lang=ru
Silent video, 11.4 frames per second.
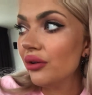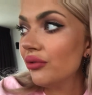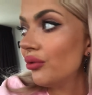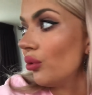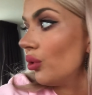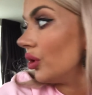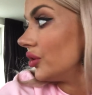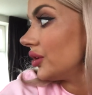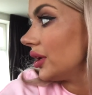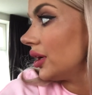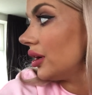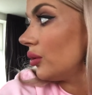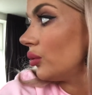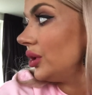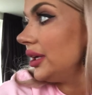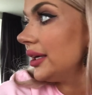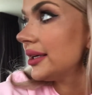Вот, а у
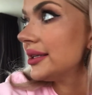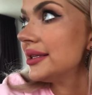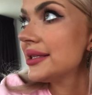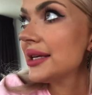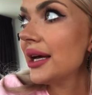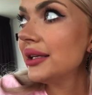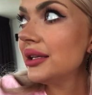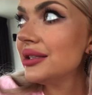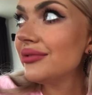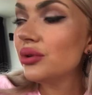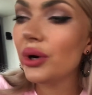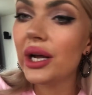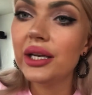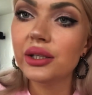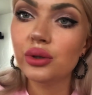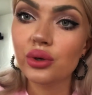них дизайн индивидуальный,